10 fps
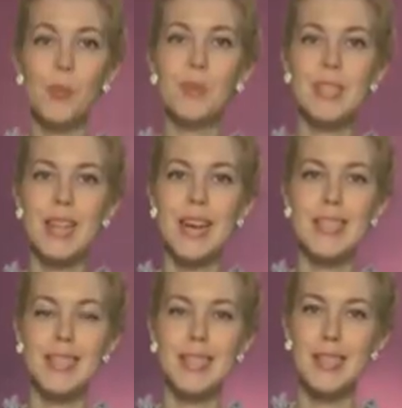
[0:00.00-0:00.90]
но
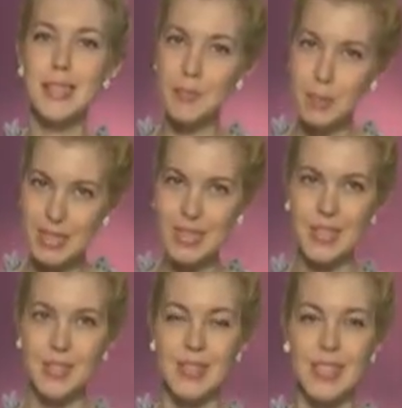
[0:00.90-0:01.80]
постарайтесь не
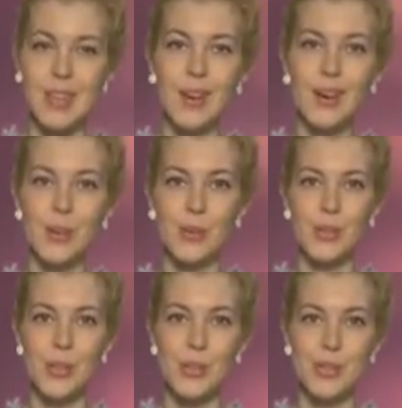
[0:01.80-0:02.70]
демонстрировать их
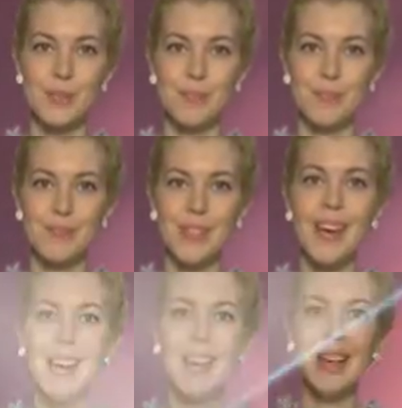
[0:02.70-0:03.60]
окружающим.
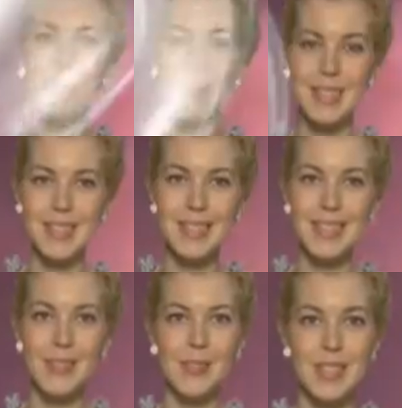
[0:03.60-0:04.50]

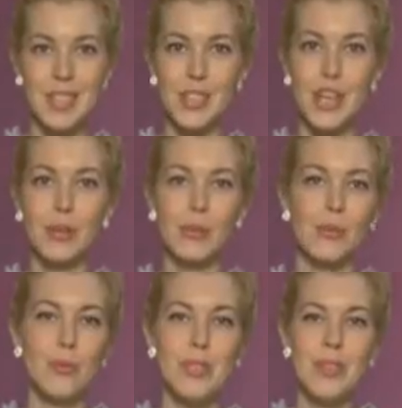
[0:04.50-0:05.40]
Близнецы вас ожидают
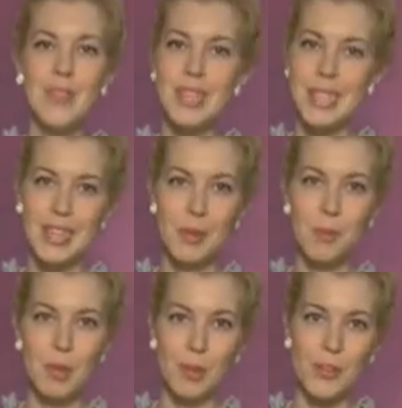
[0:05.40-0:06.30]
удивительные
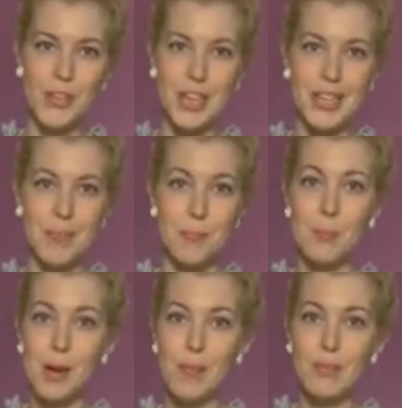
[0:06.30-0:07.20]
приключения.
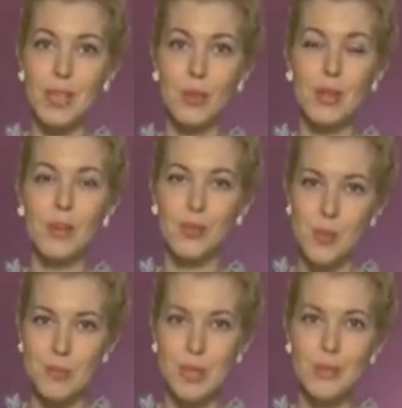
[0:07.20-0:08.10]
Правда, только в
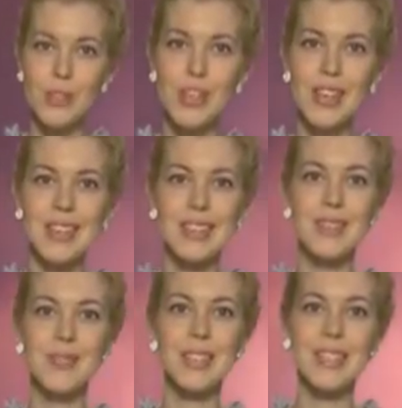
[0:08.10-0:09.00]
том случае,
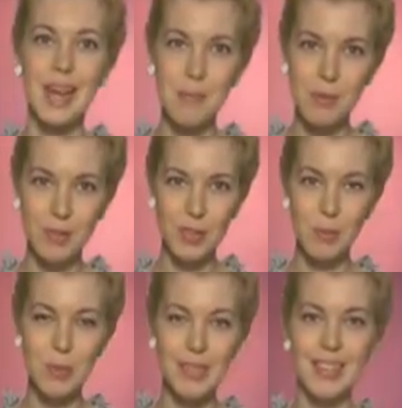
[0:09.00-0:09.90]
если вы сами
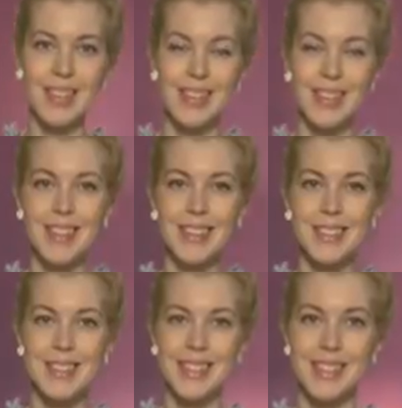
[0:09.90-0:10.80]
выступите их
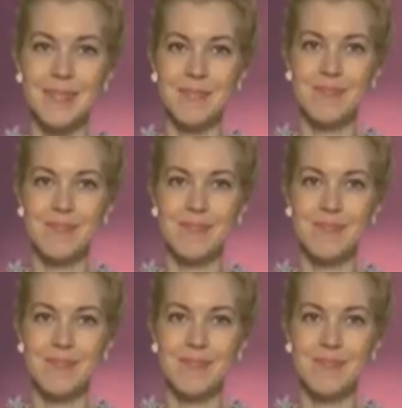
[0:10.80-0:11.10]
инициатором